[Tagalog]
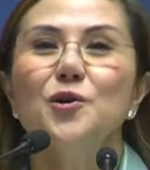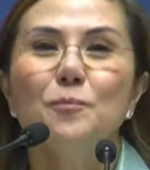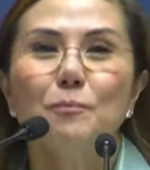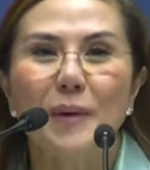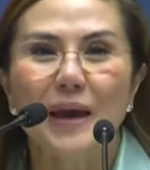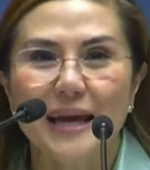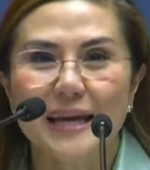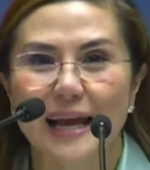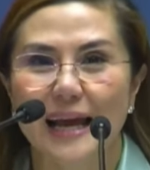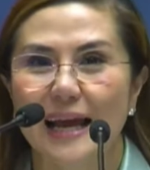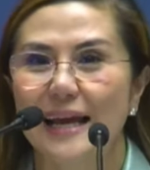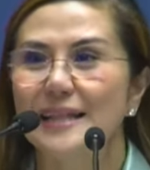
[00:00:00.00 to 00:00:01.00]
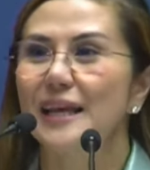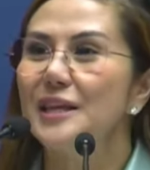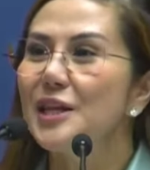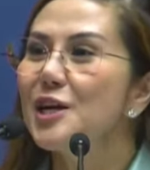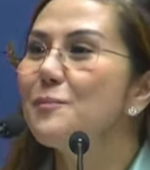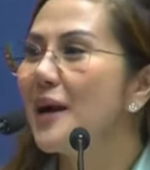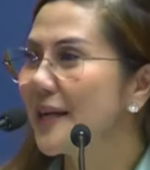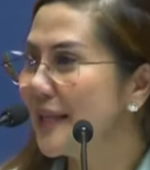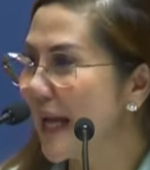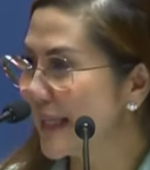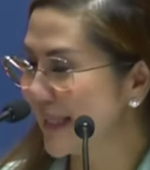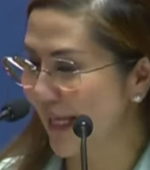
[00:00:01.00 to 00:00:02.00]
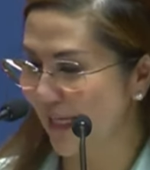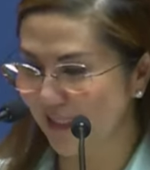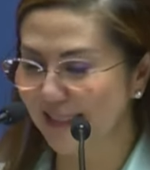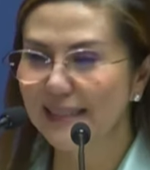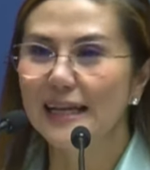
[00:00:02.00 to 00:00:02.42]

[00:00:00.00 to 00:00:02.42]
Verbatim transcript: pera na in-earmark natin,